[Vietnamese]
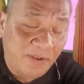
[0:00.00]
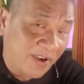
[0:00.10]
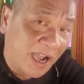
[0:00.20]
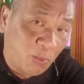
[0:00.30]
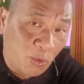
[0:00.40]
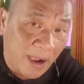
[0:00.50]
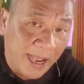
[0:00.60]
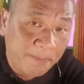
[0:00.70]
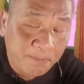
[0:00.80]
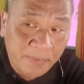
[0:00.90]
văn học của bà.
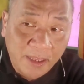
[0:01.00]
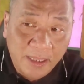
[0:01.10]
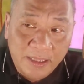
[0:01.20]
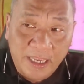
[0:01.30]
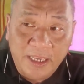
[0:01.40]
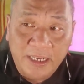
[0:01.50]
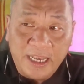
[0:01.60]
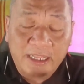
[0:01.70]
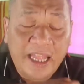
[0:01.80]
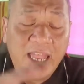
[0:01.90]
Thì
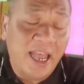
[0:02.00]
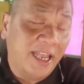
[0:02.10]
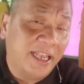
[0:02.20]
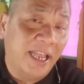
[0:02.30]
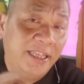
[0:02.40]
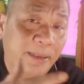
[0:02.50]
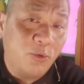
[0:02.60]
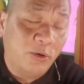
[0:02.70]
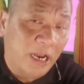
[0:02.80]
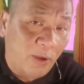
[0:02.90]
cái thế hệ kế tiếp
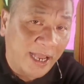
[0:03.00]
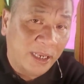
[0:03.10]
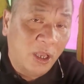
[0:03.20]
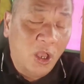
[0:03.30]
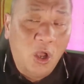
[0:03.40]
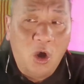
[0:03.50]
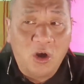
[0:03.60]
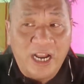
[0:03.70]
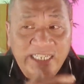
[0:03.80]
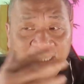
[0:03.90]
của Đài Loan họ
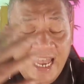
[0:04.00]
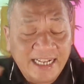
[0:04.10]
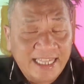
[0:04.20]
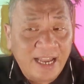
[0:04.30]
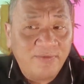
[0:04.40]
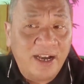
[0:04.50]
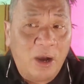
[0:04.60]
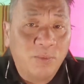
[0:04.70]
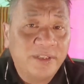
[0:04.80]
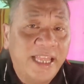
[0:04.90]
đã sáng tác văn
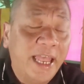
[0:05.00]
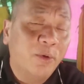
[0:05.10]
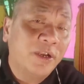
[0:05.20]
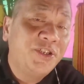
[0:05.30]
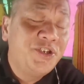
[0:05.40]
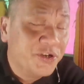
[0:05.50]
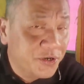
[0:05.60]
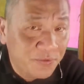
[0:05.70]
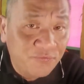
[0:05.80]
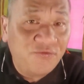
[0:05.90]
học theo cái
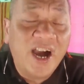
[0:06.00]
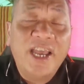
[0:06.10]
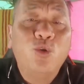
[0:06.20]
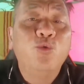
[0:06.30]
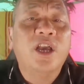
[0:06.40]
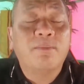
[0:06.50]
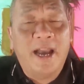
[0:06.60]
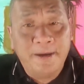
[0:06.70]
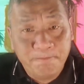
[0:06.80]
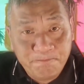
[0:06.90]
trường phái của Nhật
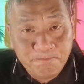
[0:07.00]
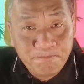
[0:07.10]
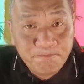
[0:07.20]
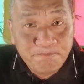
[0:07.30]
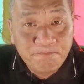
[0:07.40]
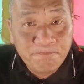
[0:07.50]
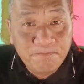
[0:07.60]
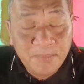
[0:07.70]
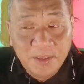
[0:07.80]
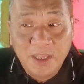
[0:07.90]
Bản.
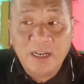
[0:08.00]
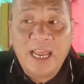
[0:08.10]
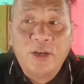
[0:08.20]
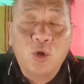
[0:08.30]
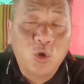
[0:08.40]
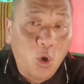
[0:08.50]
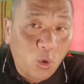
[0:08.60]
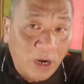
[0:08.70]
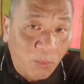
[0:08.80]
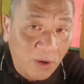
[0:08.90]
Tức là nó
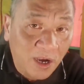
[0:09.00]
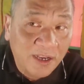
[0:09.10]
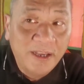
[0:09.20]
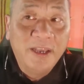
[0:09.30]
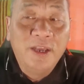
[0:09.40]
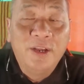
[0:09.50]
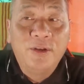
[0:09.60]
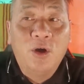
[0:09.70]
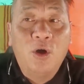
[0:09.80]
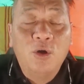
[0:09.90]
cô động hơn,
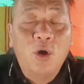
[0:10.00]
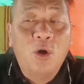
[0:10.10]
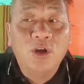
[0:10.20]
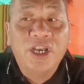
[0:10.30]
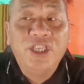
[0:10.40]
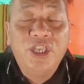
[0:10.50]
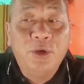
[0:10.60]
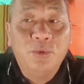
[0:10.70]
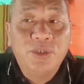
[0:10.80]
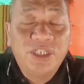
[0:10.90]
nó có cái
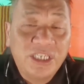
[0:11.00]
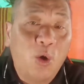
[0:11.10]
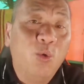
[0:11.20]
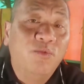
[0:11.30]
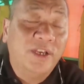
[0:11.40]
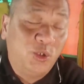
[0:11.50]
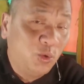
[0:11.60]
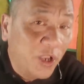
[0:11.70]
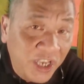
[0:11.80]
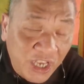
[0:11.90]
chiều sâu về
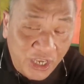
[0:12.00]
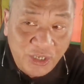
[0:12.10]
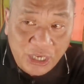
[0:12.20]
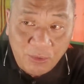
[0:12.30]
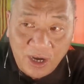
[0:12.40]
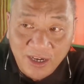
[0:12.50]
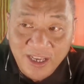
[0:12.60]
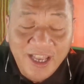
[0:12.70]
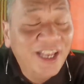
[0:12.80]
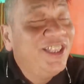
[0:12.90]
suy nghĩ nhiều hơn,
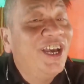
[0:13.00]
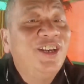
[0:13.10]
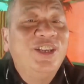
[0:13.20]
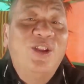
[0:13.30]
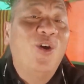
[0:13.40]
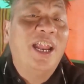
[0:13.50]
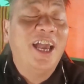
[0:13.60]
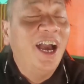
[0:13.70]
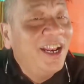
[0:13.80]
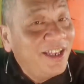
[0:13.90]
nhưng nó lại
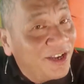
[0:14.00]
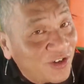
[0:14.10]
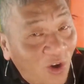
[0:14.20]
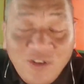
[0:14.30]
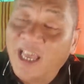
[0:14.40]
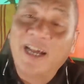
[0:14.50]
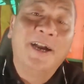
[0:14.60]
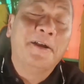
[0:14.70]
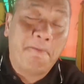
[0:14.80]
ít được đón nhận hơn.